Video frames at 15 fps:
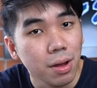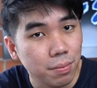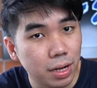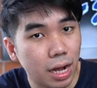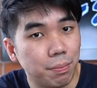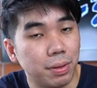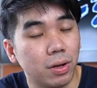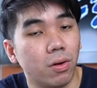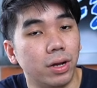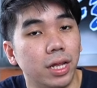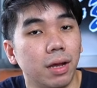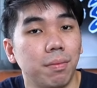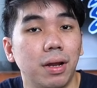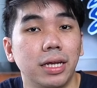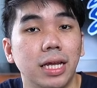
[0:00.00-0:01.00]
เผื่อมีคน
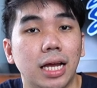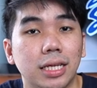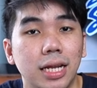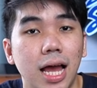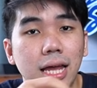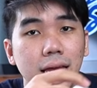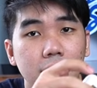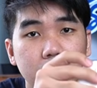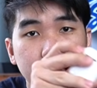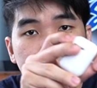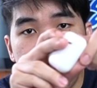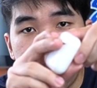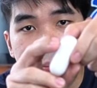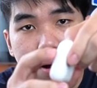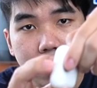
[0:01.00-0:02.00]
ที่กำลังอยากจะได้
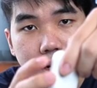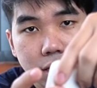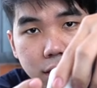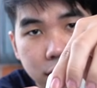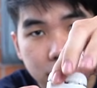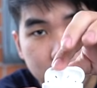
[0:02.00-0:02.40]
AirPods